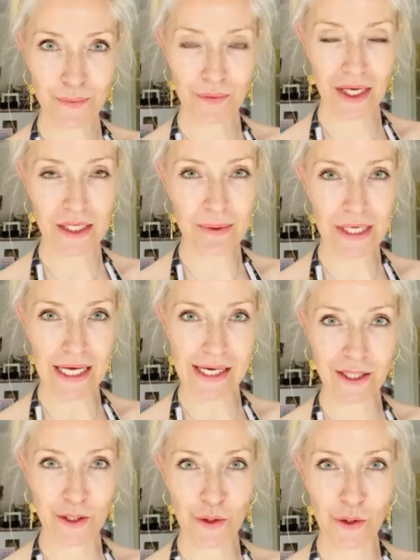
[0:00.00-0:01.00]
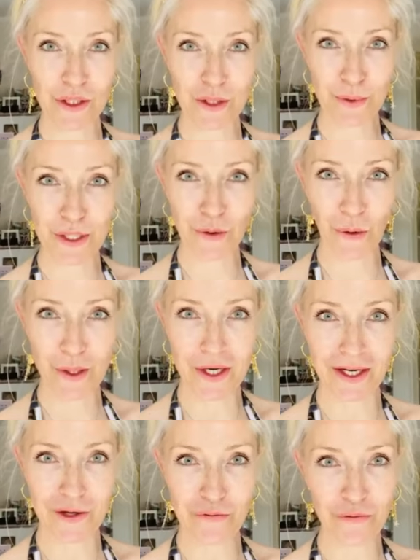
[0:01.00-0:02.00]
ich bin Elke und ich bin die
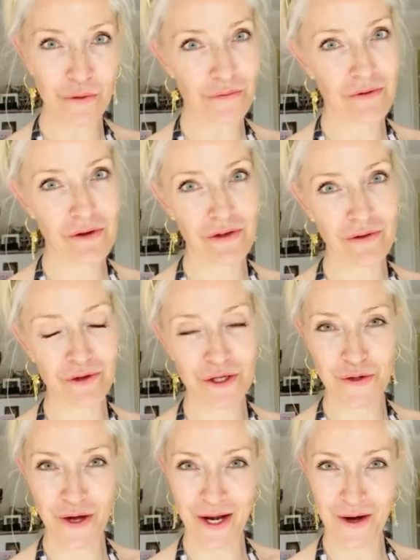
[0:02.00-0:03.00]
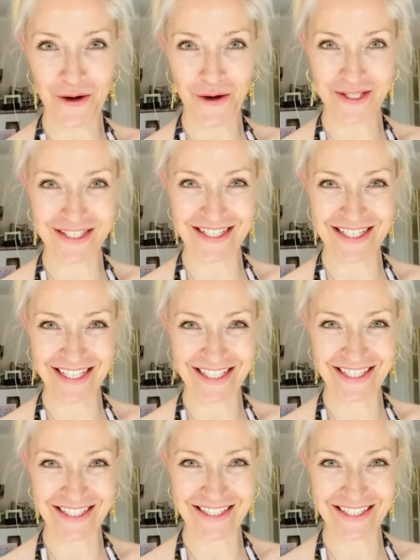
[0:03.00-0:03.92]
Gründerin von www.virtuellerhort.de.